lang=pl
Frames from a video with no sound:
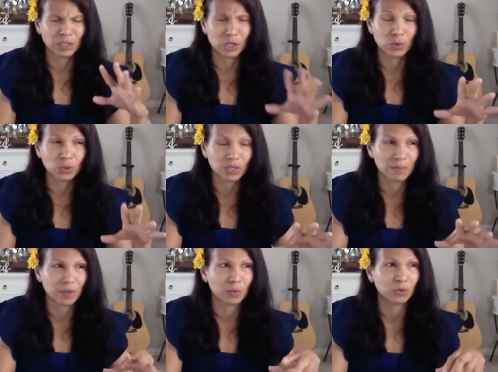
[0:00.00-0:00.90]
czuła, że
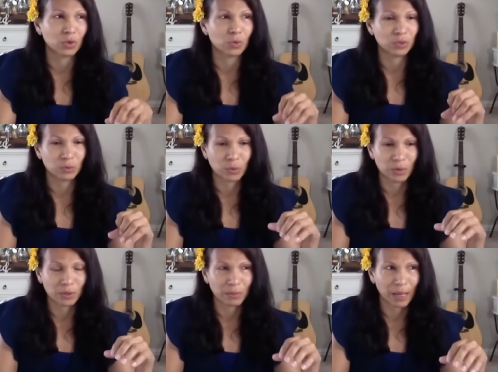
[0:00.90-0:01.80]
coś jest ze mną nie
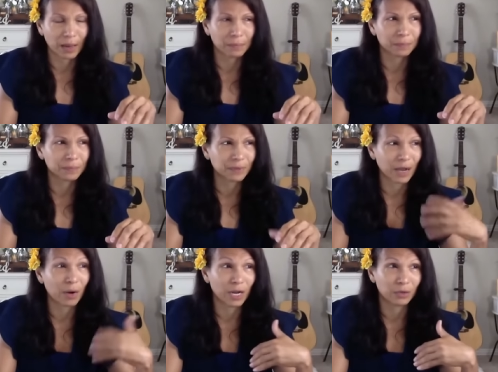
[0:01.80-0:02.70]
tak. Teraz
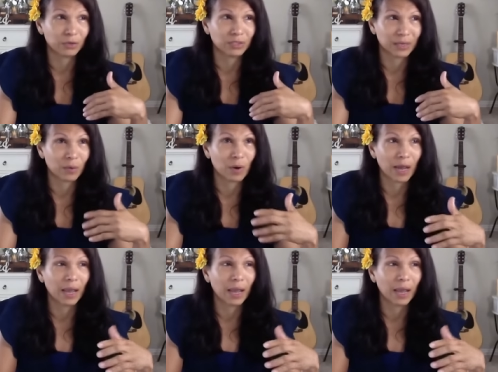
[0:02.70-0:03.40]
rozumiem dlaczego